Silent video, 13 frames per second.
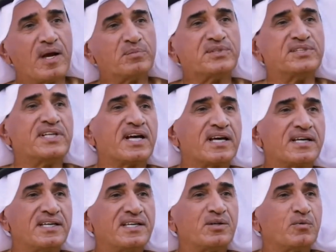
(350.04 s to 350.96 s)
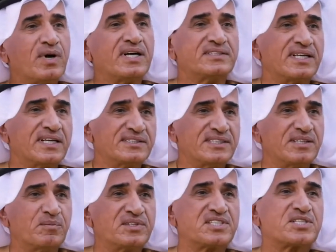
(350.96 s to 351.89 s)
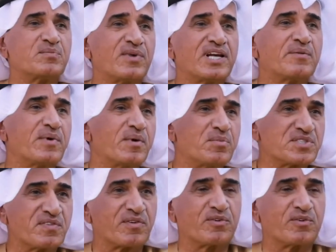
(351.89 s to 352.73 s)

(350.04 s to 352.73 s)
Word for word: ابتدائي واعدادي نعم. مدرسه المهله بين بصفر